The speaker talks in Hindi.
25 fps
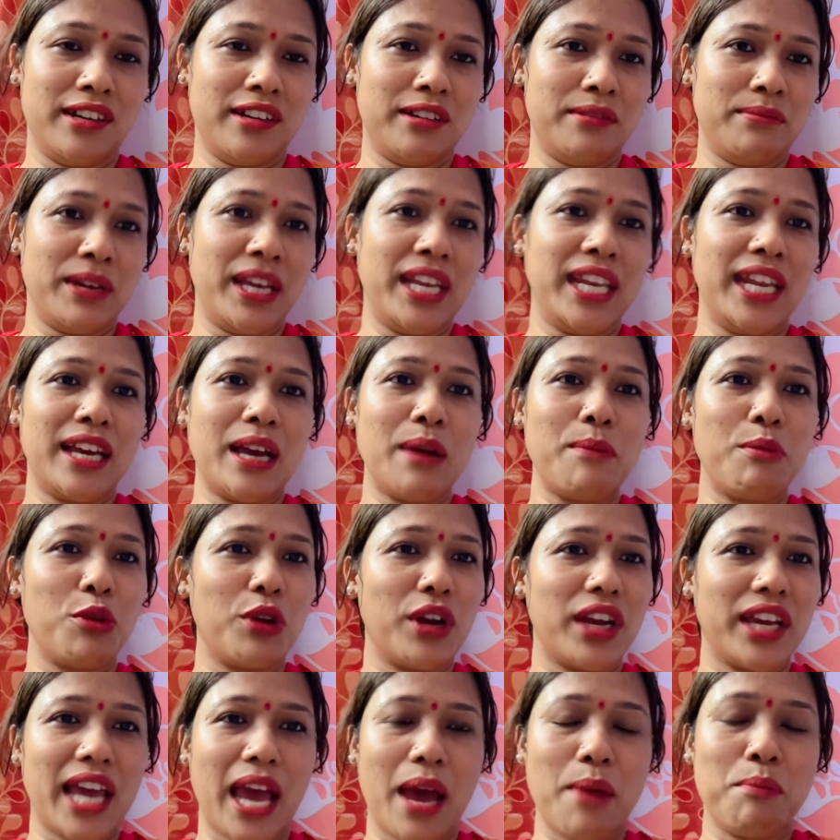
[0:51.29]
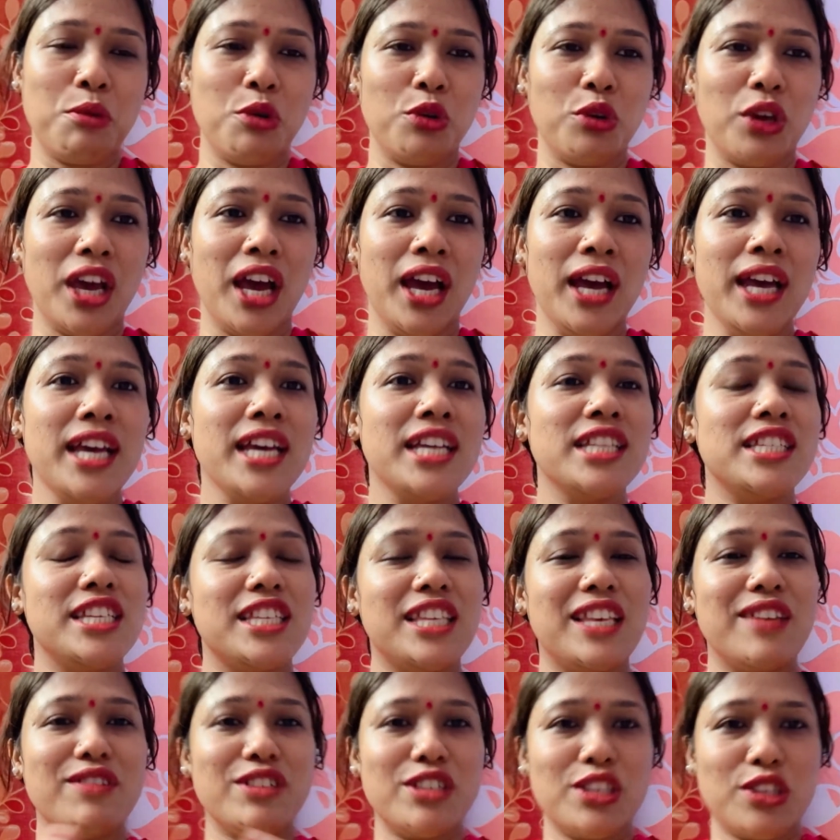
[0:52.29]
महीने का पूरा गैप हो गया
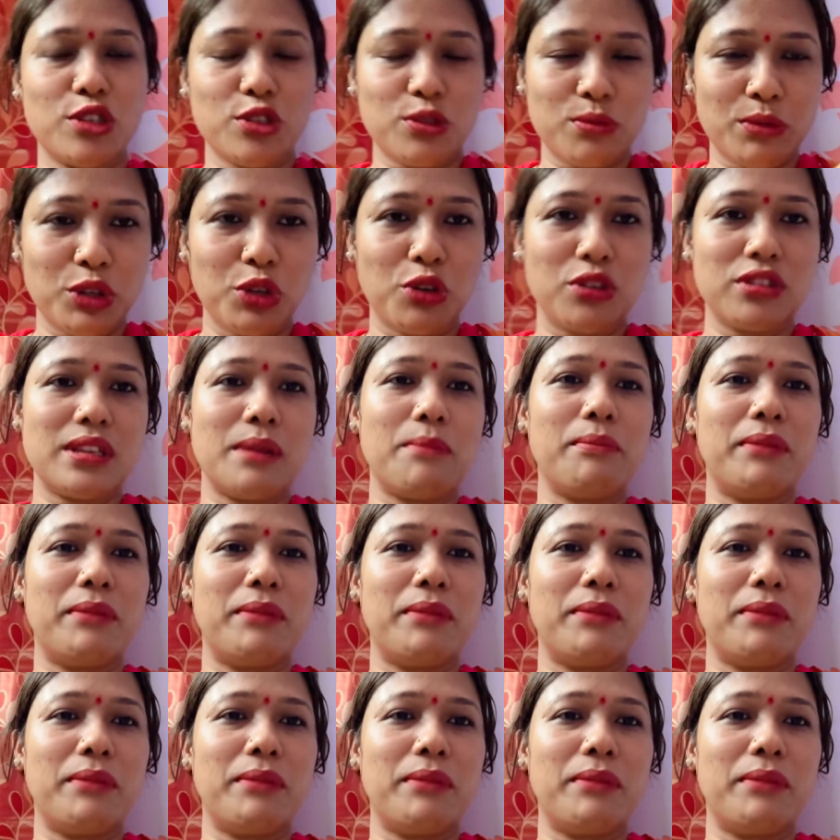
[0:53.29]
जिसकी वजह से उसमें थोड़ा सा